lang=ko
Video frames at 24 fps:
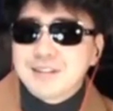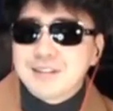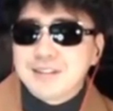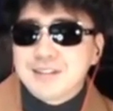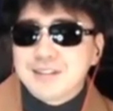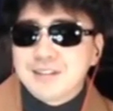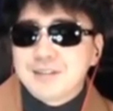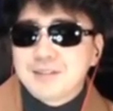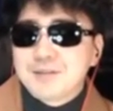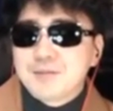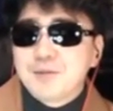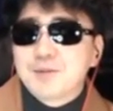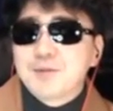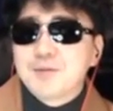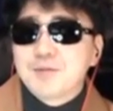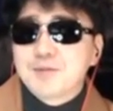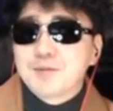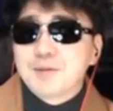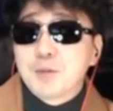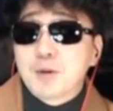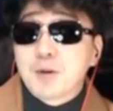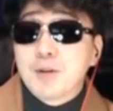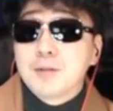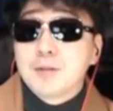
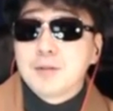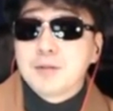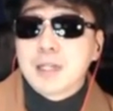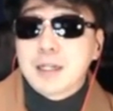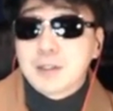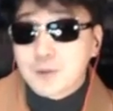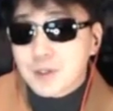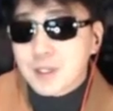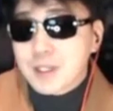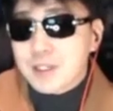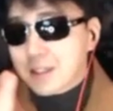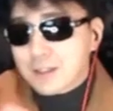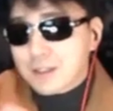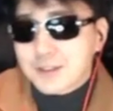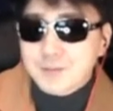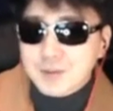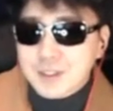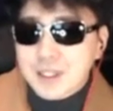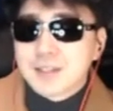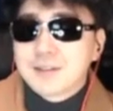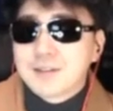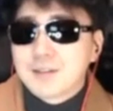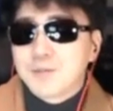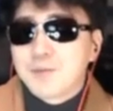양쪽의 이야기를 한번
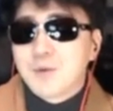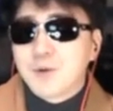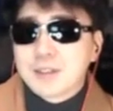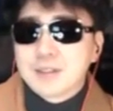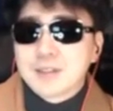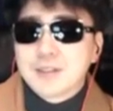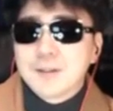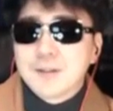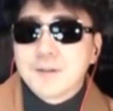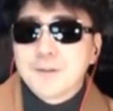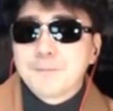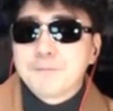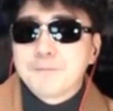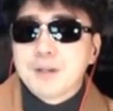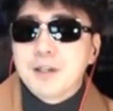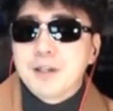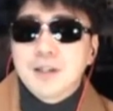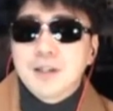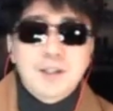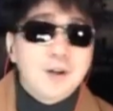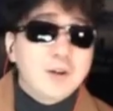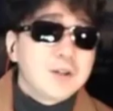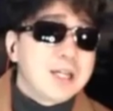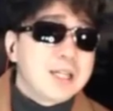다 들어보았어요.
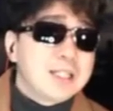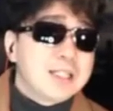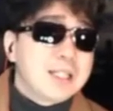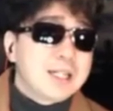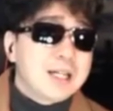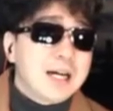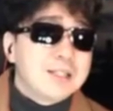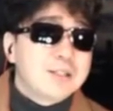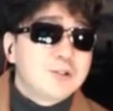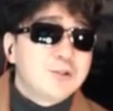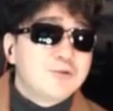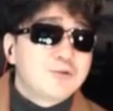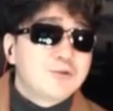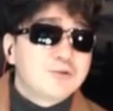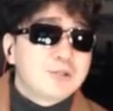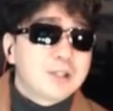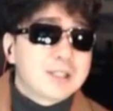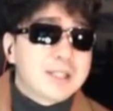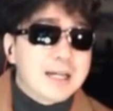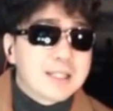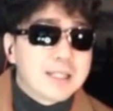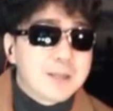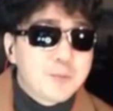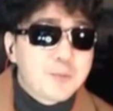여기 이제 안철수가
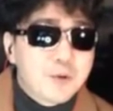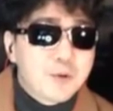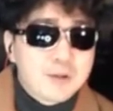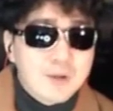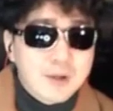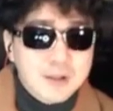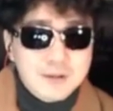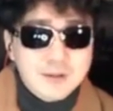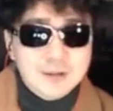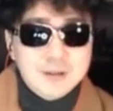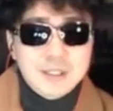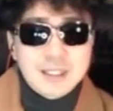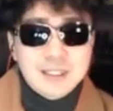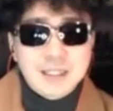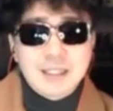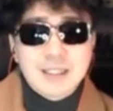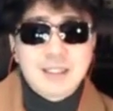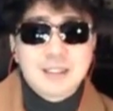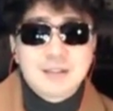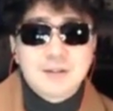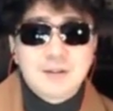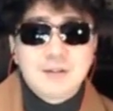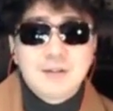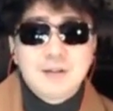당대표가 되는 것에
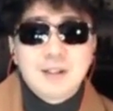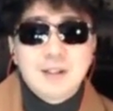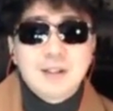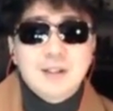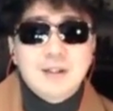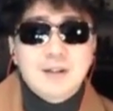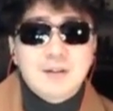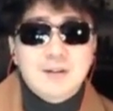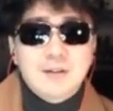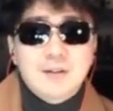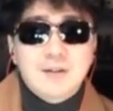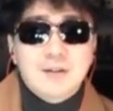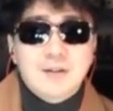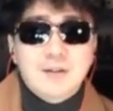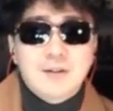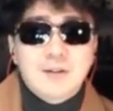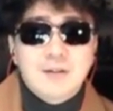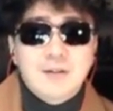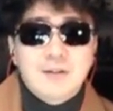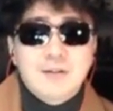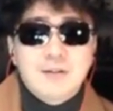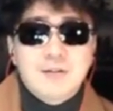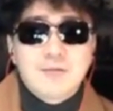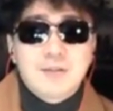대해서
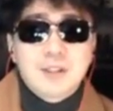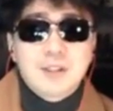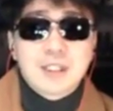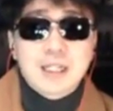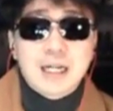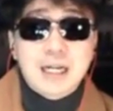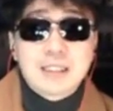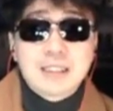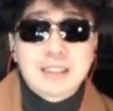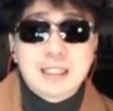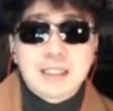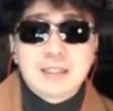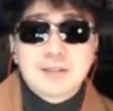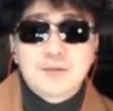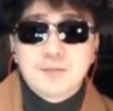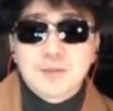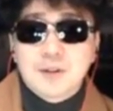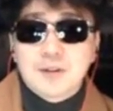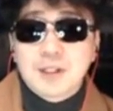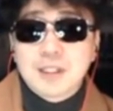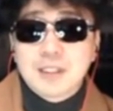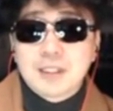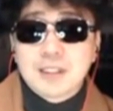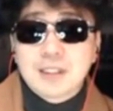우리 이제 각자 좀
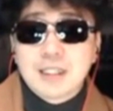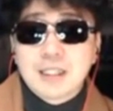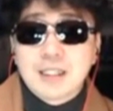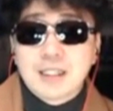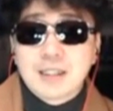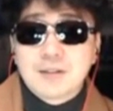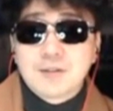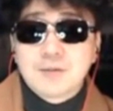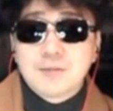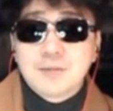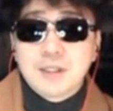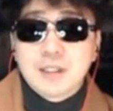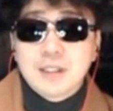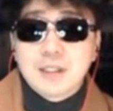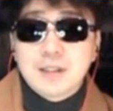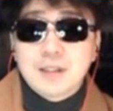여러 가지 생각을 좀